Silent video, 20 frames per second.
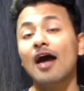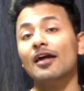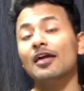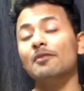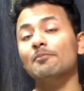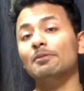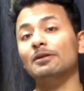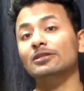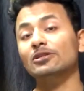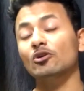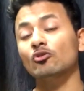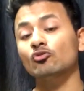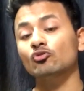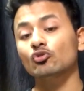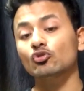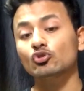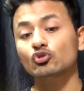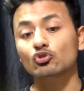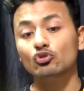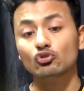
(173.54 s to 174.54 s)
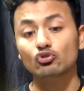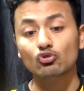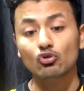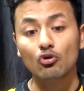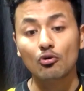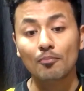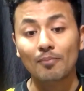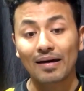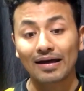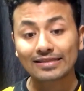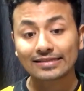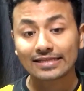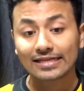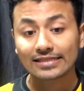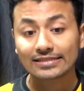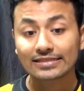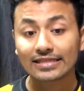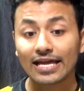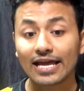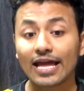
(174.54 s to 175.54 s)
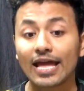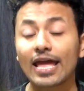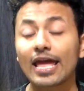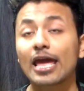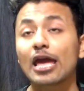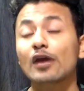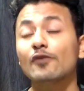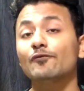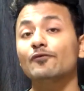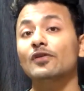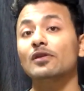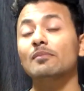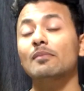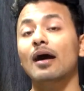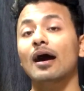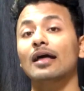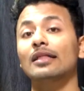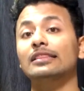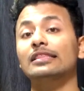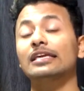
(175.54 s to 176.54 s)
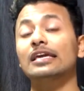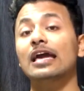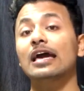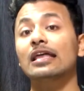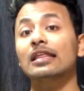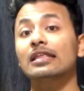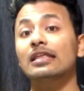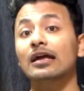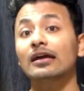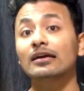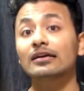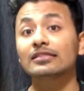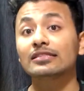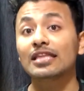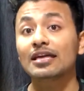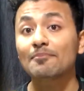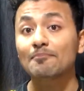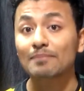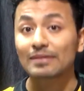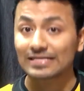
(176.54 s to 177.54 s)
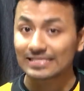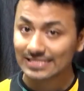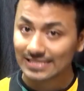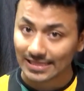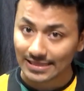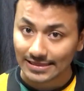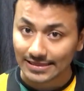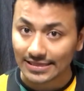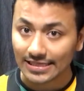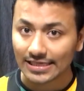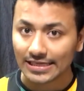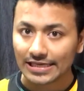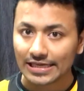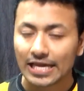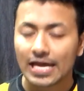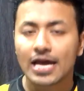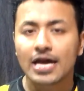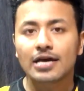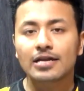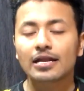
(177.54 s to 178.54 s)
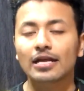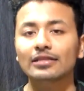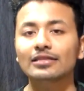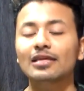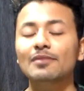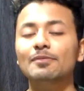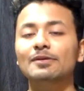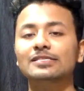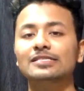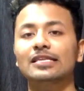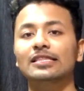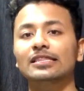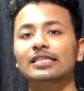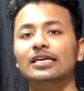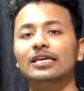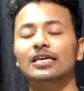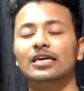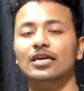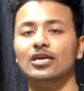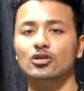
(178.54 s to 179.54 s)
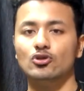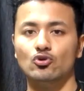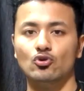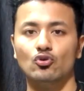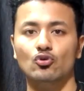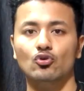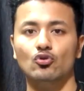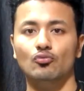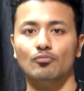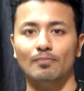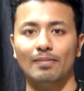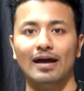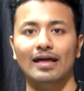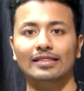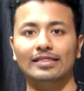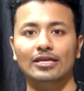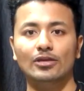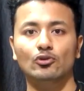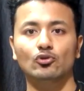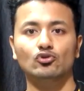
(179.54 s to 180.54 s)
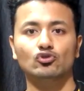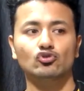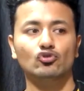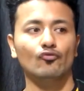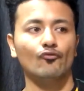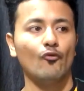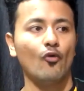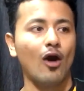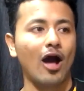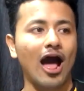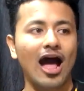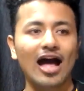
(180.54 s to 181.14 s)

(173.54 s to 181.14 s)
आगे बढ़ता हूँ दोस्तों तो बात करते हैं एक फिल्म आती है रंग दे बसंती रंग दे बसंती की जो बात है दोस्तों वो